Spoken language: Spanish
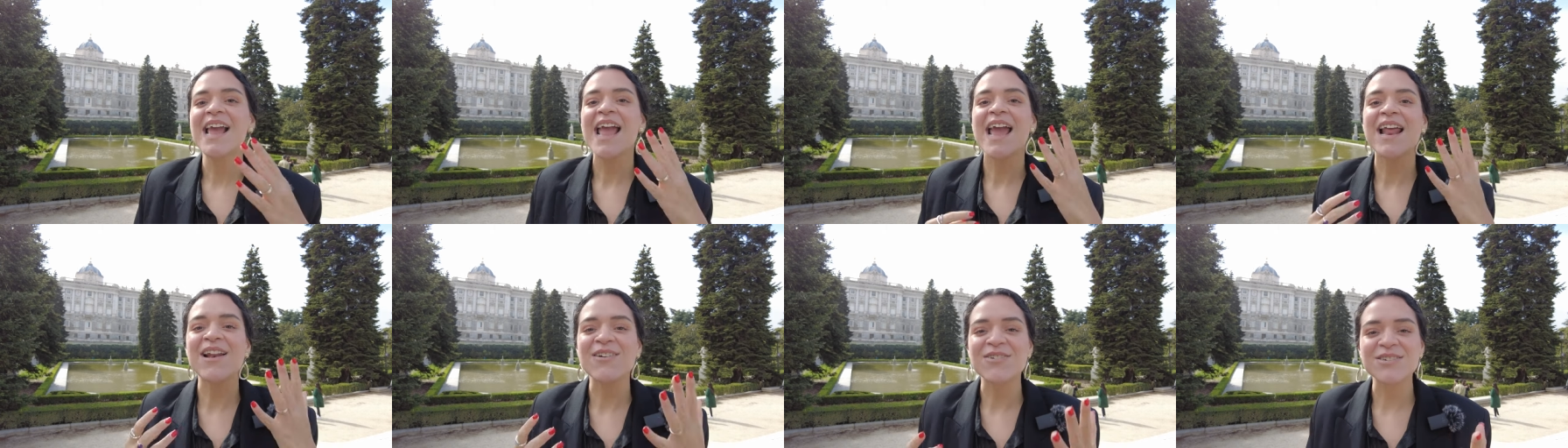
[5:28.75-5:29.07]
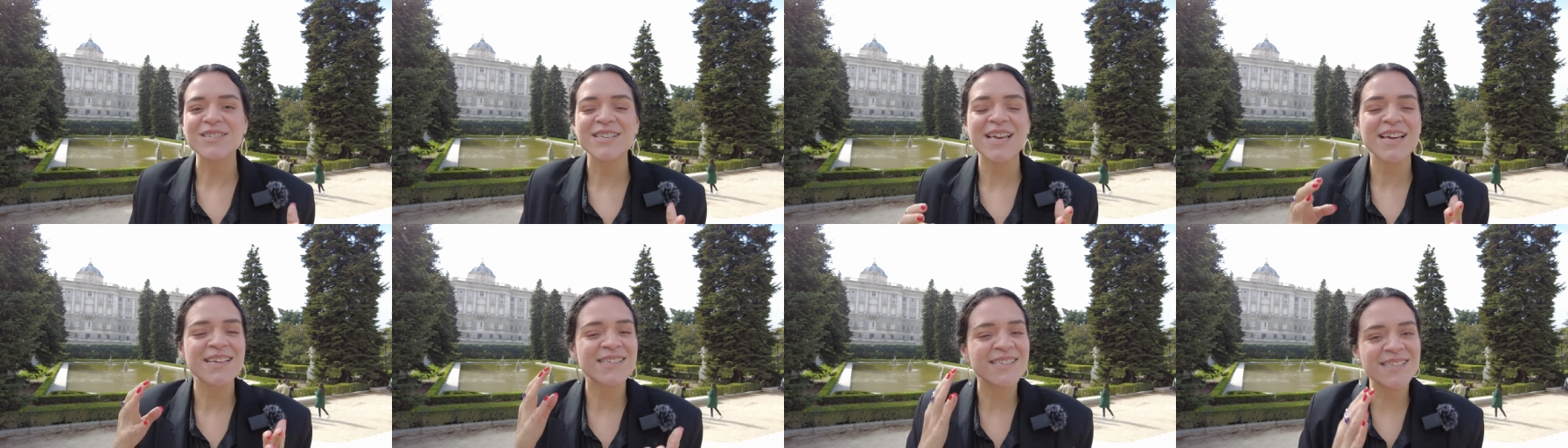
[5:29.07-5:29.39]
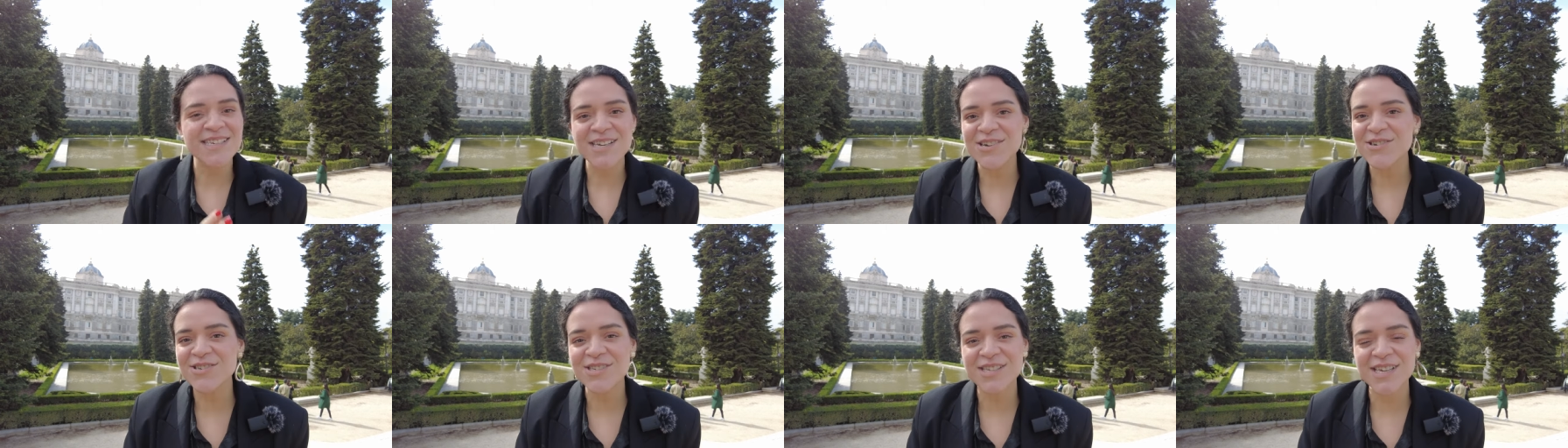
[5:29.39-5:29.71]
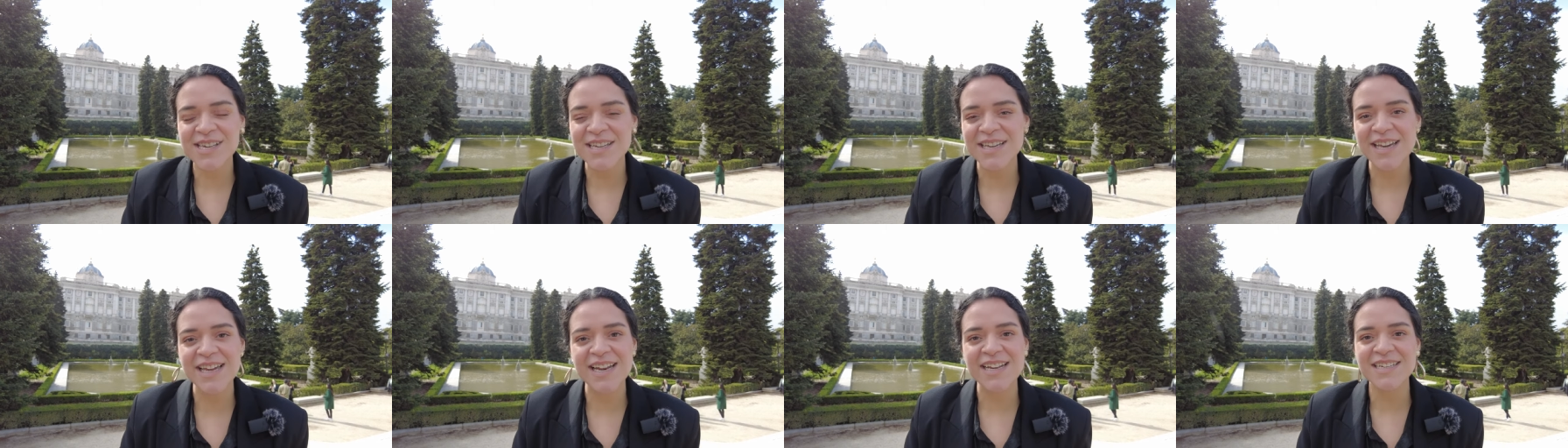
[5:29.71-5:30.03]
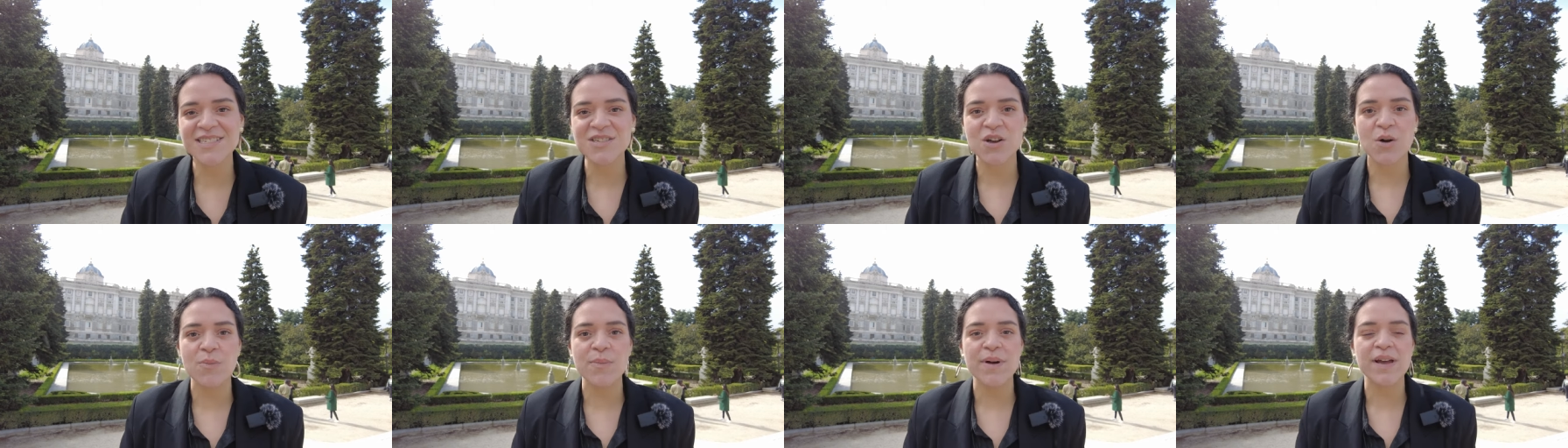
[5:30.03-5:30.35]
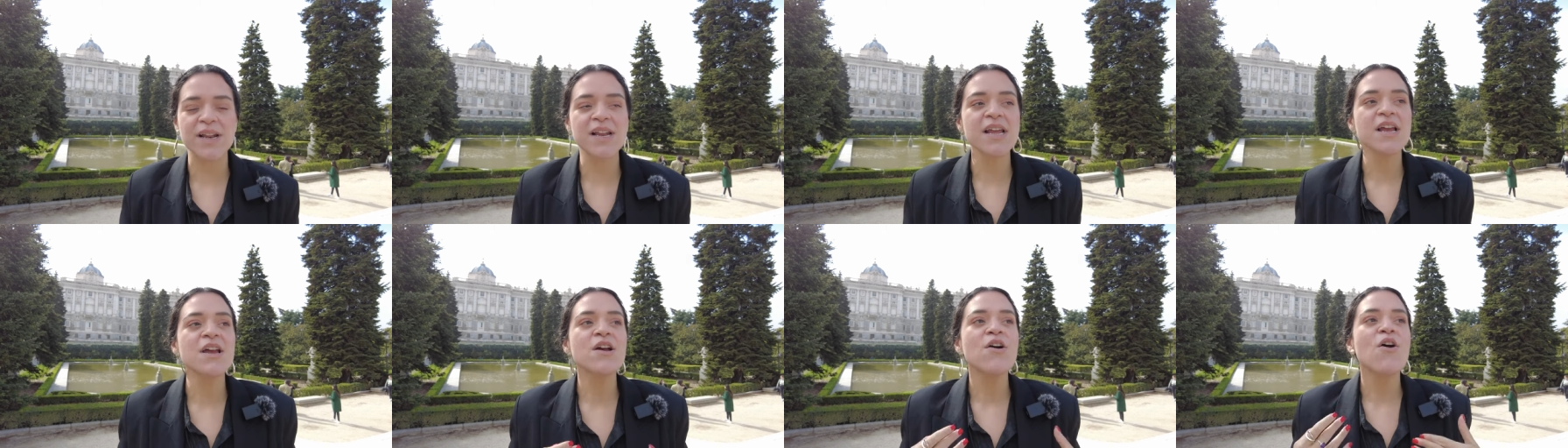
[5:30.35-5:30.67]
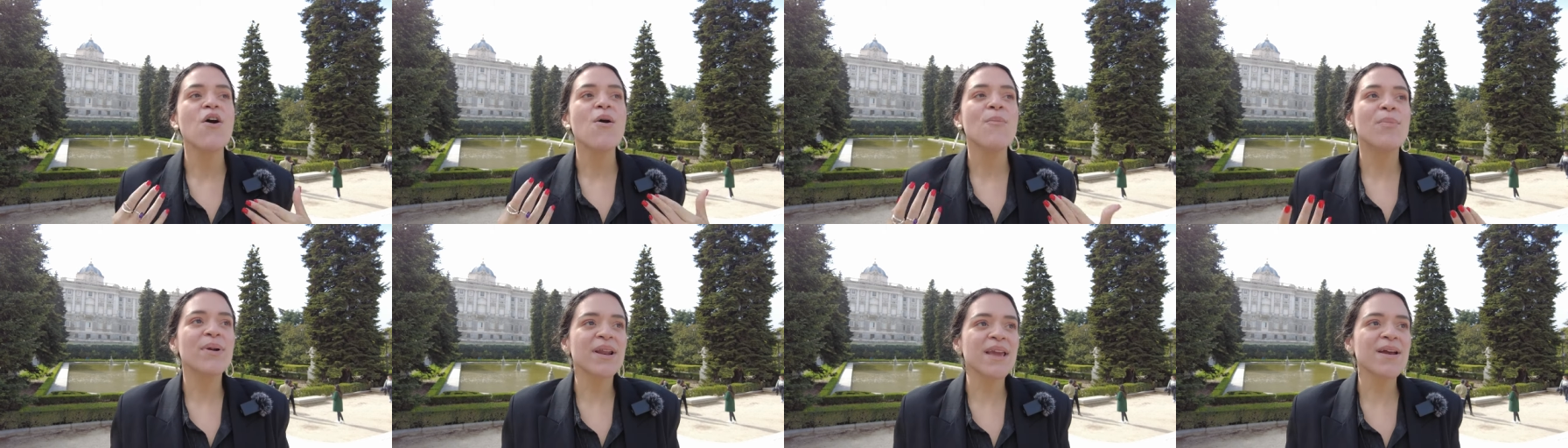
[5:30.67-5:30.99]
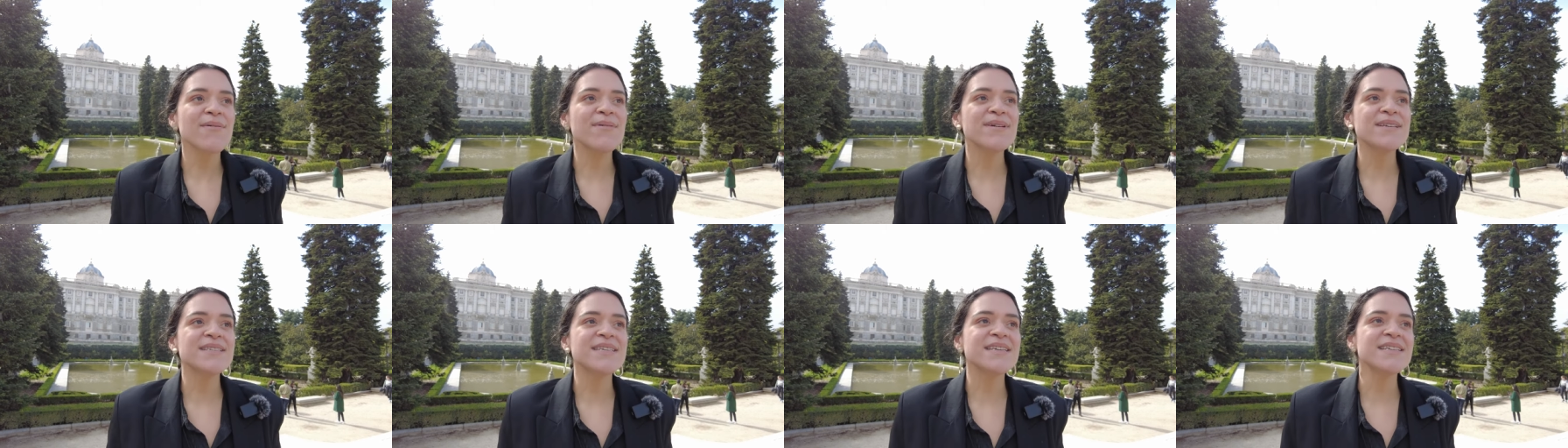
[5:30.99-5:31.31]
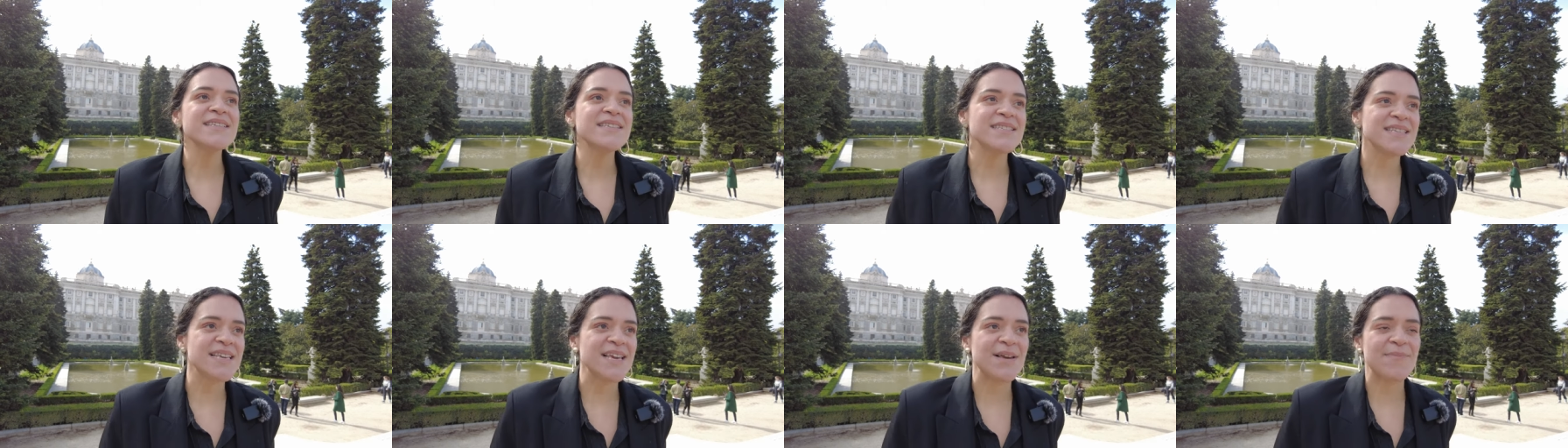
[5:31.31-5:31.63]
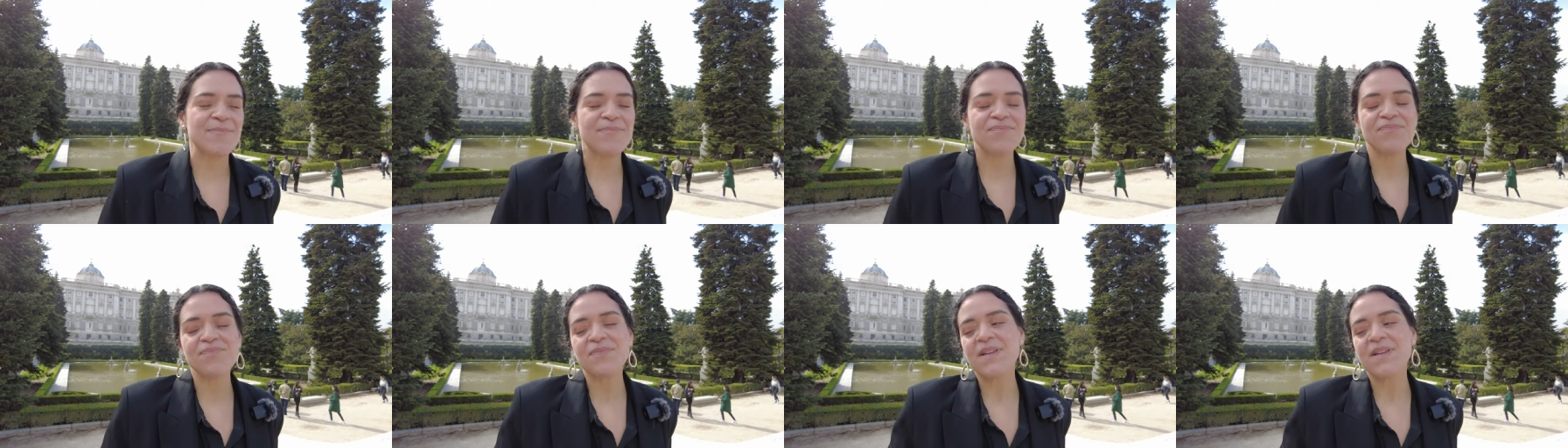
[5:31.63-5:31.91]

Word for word: en los que sí o sí quieras comer porque a veces sí,